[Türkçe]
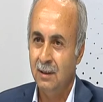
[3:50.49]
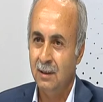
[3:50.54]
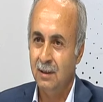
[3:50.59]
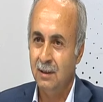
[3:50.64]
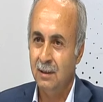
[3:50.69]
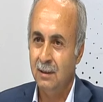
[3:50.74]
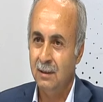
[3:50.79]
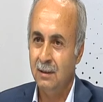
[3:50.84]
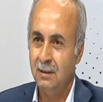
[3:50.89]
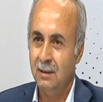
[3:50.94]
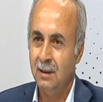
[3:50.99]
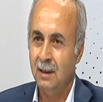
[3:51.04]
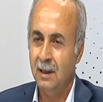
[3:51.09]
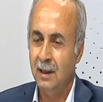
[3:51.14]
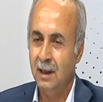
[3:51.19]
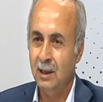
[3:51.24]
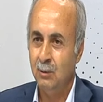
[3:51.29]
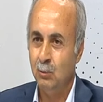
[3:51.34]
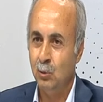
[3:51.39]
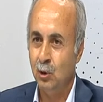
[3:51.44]
E,
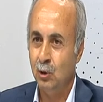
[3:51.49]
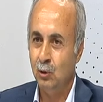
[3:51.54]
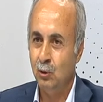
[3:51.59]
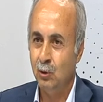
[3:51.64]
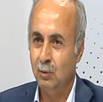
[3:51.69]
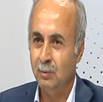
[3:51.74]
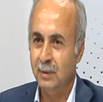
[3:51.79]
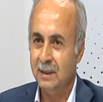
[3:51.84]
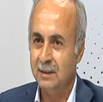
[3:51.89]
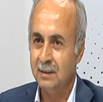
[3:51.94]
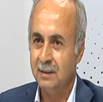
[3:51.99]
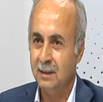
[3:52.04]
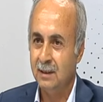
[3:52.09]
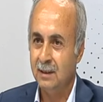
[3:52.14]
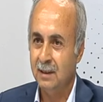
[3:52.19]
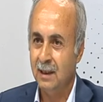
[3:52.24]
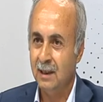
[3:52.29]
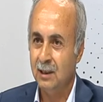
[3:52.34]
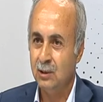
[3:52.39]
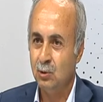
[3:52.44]
eğer böyle olmazsa
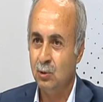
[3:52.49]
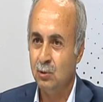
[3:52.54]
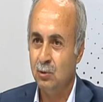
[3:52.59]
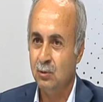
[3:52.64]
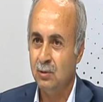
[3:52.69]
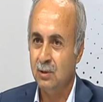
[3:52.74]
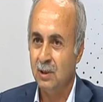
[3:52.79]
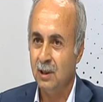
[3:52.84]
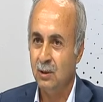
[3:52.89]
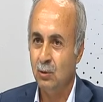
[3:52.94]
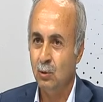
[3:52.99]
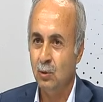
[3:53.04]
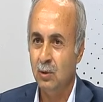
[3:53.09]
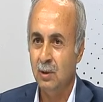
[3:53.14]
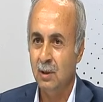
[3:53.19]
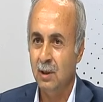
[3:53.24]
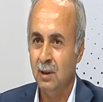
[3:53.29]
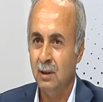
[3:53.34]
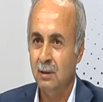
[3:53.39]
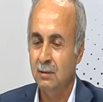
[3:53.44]
diğer çocuklar
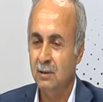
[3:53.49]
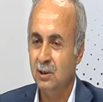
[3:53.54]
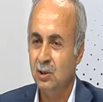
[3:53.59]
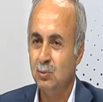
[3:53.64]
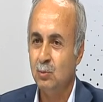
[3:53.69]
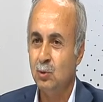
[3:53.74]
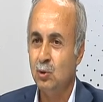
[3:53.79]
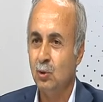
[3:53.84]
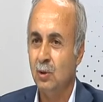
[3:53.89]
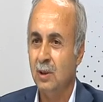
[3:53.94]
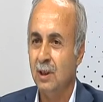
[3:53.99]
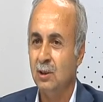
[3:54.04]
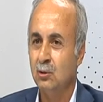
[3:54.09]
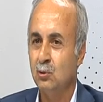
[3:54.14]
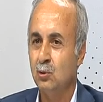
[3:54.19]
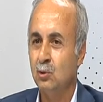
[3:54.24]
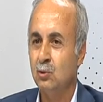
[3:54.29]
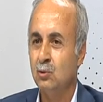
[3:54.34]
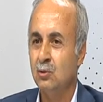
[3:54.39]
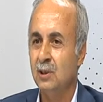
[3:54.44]
okula alışmış olan
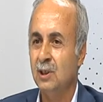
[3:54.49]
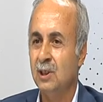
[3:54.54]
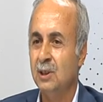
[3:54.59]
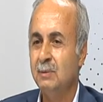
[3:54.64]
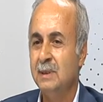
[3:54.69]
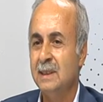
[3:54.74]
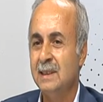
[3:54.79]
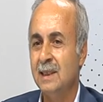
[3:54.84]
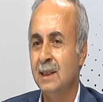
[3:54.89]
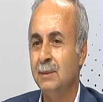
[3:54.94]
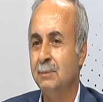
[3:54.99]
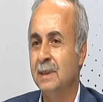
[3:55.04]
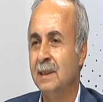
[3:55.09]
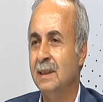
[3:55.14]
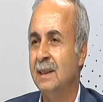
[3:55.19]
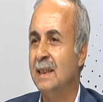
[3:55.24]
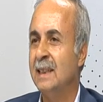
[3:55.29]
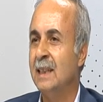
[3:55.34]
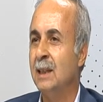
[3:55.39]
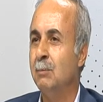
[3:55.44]
çocuklarımızla
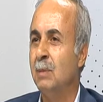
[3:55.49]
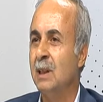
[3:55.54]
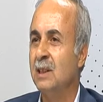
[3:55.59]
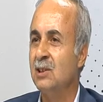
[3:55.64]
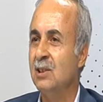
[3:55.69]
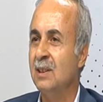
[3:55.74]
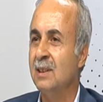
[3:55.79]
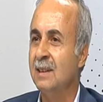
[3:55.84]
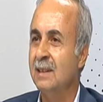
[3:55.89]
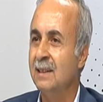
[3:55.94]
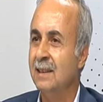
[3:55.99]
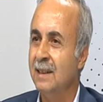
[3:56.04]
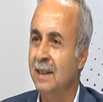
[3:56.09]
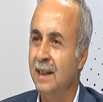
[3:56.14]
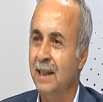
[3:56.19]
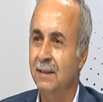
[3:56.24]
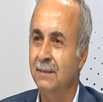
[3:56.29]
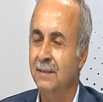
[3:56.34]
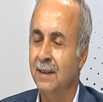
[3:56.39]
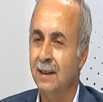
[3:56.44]
birlikte
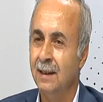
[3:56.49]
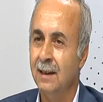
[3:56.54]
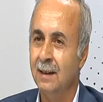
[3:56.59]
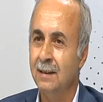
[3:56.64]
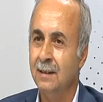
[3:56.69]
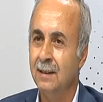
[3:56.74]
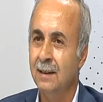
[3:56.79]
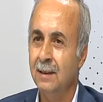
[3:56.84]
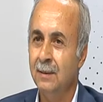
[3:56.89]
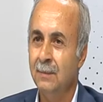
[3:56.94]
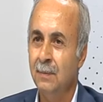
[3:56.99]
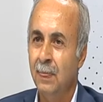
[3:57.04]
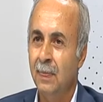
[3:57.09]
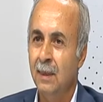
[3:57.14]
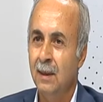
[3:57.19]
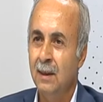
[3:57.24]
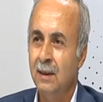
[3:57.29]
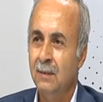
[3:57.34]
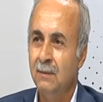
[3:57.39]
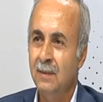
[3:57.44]
başladıkları evrelerde
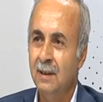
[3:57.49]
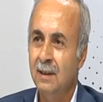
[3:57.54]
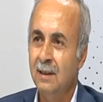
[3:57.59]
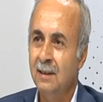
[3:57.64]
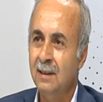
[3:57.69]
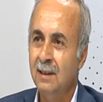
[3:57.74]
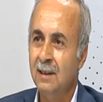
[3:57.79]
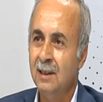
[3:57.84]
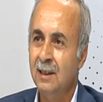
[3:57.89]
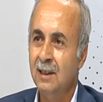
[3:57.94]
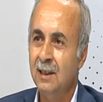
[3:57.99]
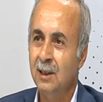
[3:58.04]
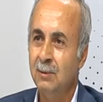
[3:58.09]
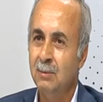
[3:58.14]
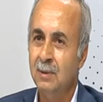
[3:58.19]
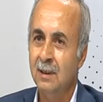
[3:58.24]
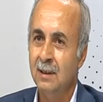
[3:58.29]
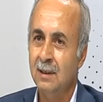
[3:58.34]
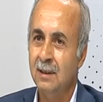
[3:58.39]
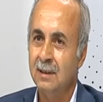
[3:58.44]

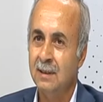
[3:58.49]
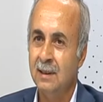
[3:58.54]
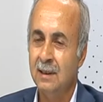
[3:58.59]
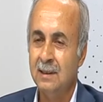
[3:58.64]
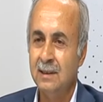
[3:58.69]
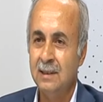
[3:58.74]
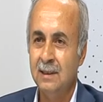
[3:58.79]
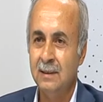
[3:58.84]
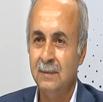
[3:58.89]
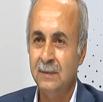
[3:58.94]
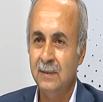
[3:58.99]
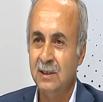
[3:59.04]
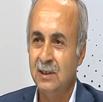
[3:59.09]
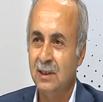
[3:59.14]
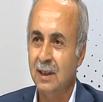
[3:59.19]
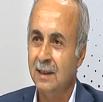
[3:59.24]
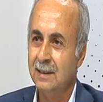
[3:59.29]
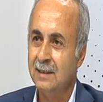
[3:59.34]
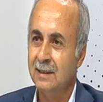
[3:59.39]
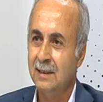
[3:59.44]
velileriyle birlikte sınıf
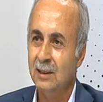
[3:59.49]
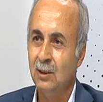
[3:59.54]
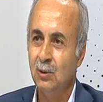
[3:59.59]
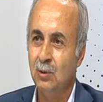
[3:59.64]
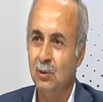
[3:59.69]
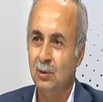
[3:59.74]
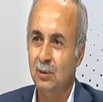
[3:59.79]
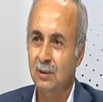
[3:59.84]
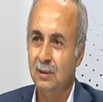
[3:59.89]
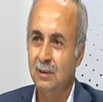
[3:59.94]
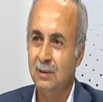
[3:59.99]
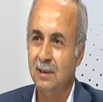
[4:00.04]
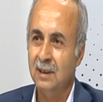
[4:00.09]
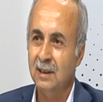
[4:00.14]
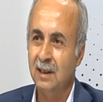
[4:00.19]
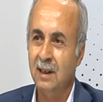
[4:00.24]
içerisinde okulda